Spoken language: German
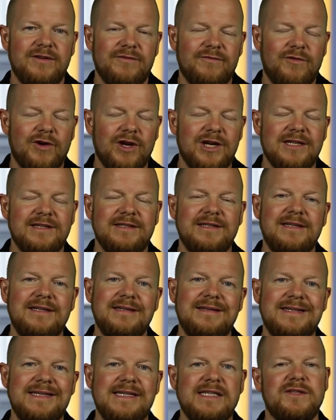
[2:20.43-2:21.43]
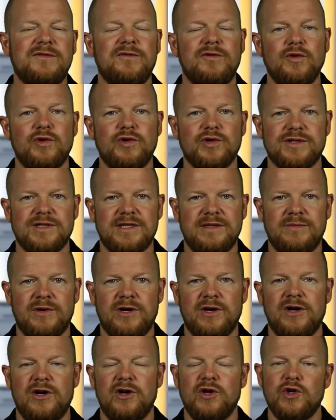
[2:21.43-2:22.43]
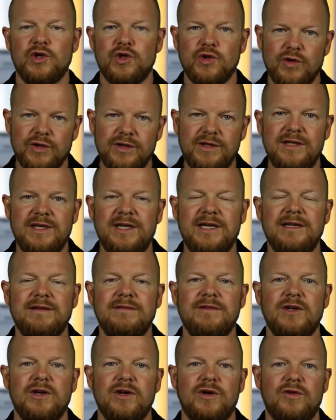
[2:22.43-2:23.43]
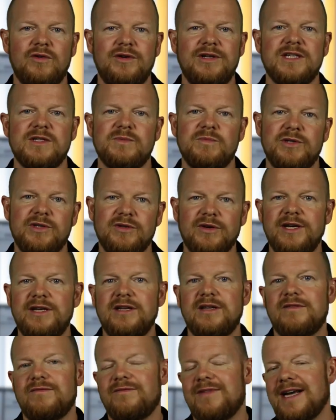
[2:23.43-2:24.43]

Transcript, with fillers: Volatilitätsfutures immer short gehen und das bedeutet,